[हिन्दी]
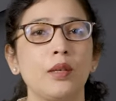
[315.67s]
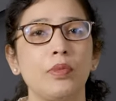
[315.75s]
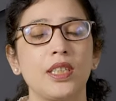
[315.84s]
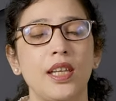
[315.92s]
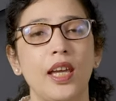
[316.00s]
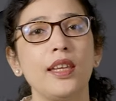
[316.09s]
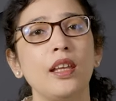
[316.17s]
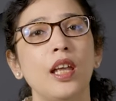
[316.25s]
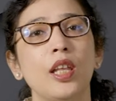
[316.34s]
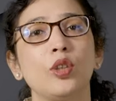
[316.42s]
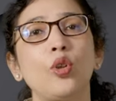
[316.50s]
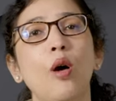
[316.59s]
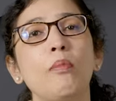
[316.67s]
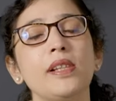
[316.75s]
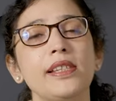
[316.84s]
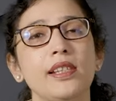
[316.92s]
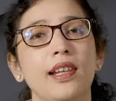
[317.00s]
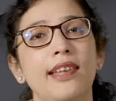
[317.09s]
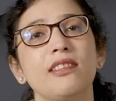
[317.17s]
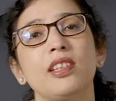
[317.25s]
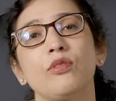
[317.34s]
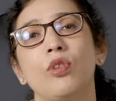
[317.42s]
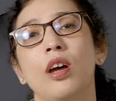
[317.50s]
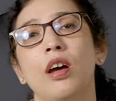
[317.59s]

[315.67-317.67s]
के बजाय नॉर्मल सलाइंस